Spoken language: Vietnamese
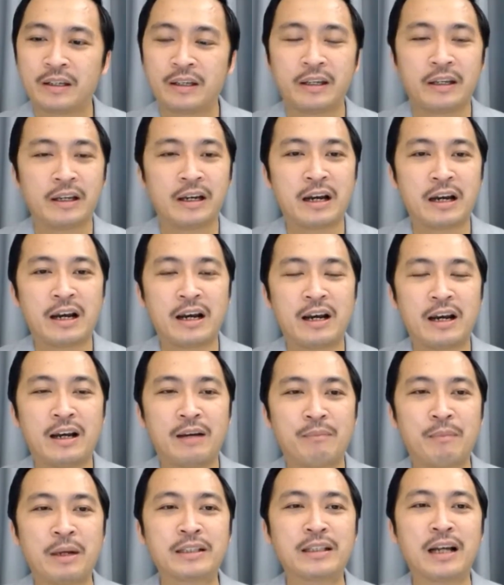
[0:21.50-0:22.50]
Thì
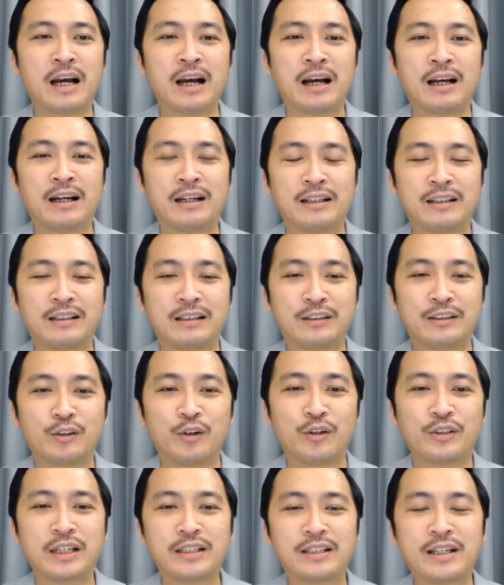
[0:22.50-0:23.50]
bây giờ
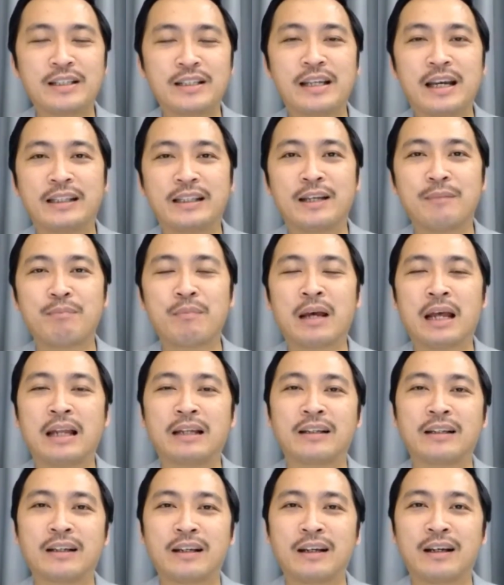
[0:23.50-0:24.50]
tôi sẽ chia sẻ tiếp
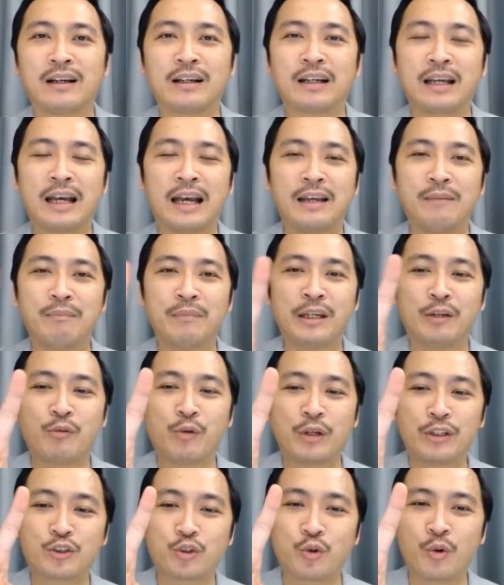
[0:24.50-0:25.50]
bạn cái bí
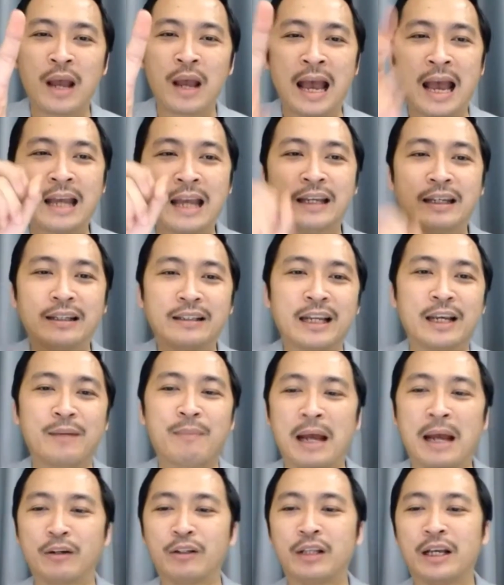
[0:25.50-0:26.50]
quyết số 2
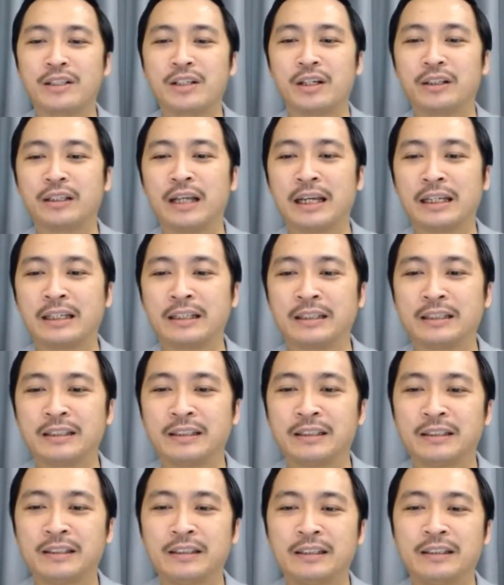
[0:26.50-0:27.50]
để bạn có thể trở thành
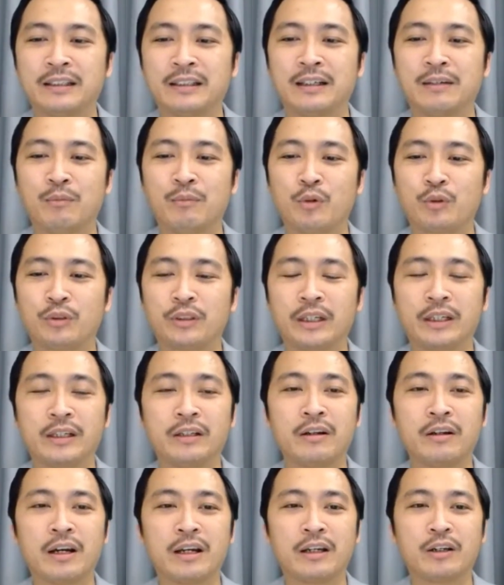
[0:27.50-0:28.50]
một
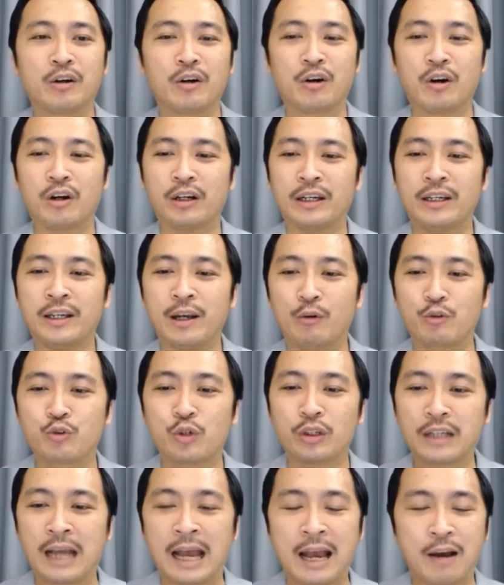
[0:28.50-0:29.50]
cái người có cái hiệu
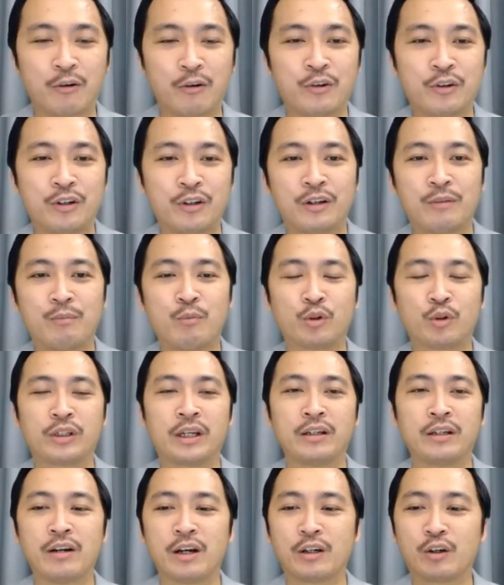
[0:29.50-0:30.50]
suất cao, một
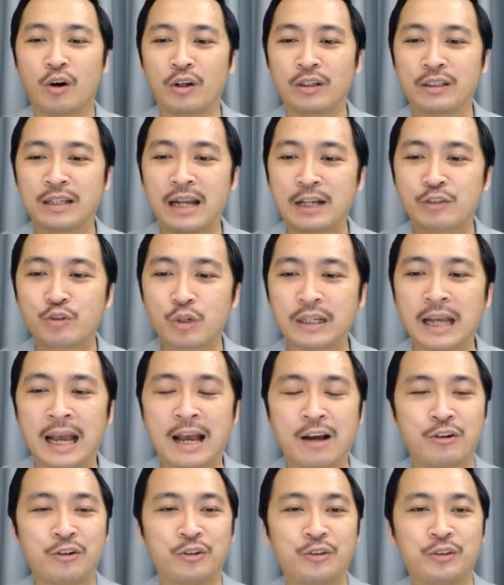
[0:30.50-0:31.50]
cái người có năng suất
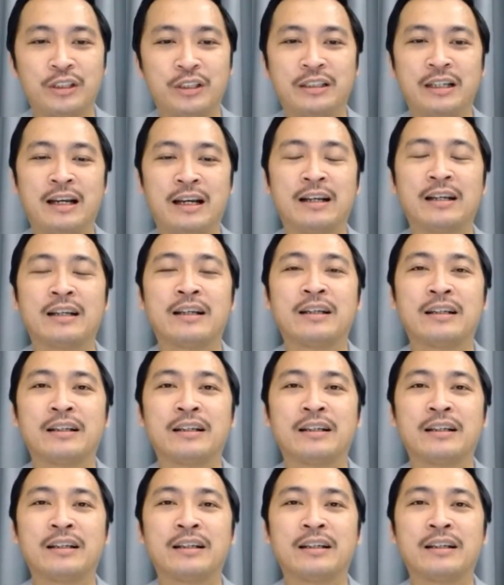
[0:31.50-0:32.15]
cao, được chưa?